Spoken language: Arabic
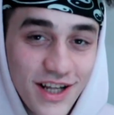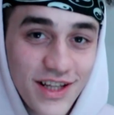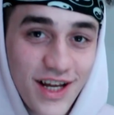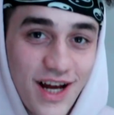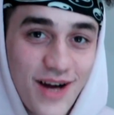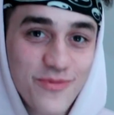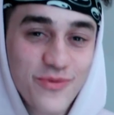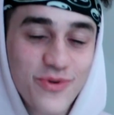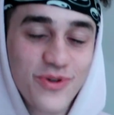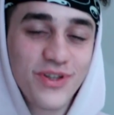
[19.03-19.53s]

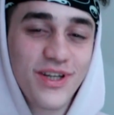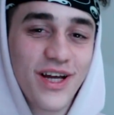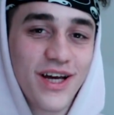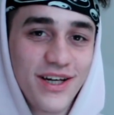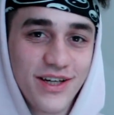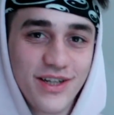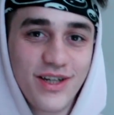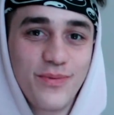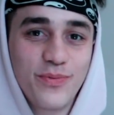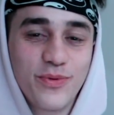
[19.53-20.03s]
لدعمكم
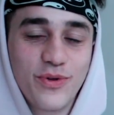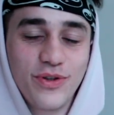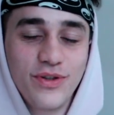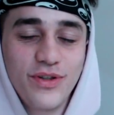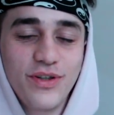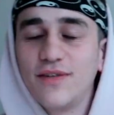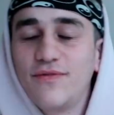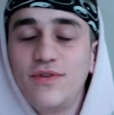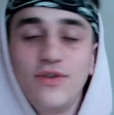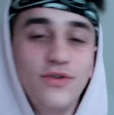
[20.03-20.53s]
دخيل ربكم
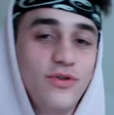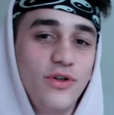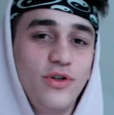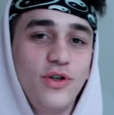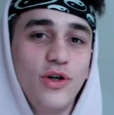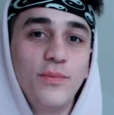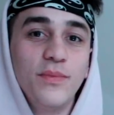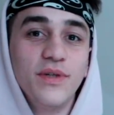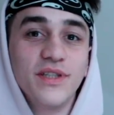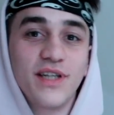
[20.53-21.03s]
فيديو
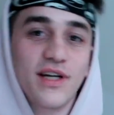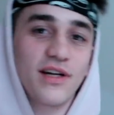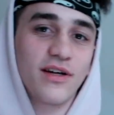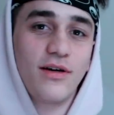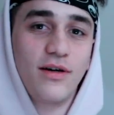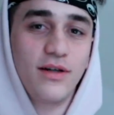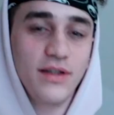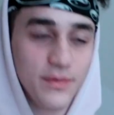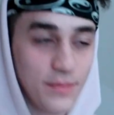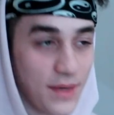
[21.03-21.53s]
اليوم اجى
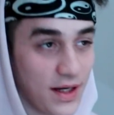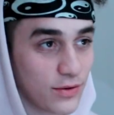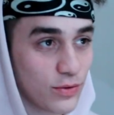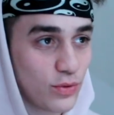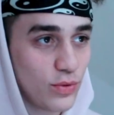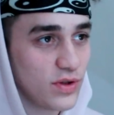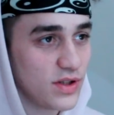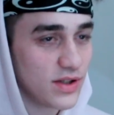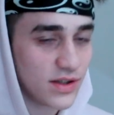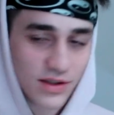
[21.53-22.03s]
الغالي بعد
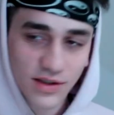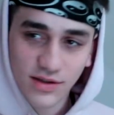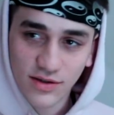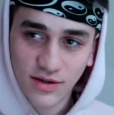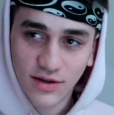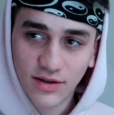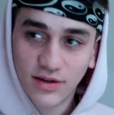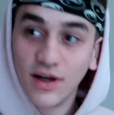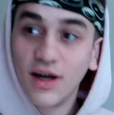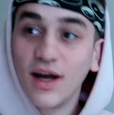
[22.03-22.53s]
طول
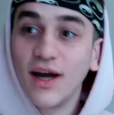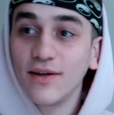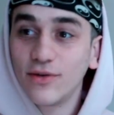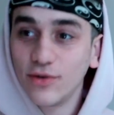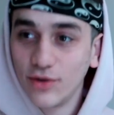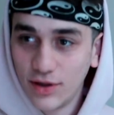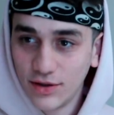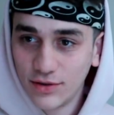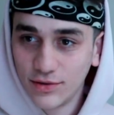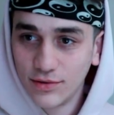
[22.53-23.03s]
انتظار هاتوا
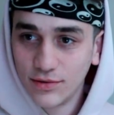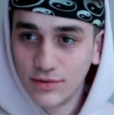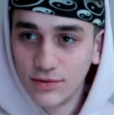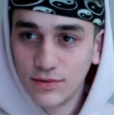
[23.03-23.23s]
هاتوا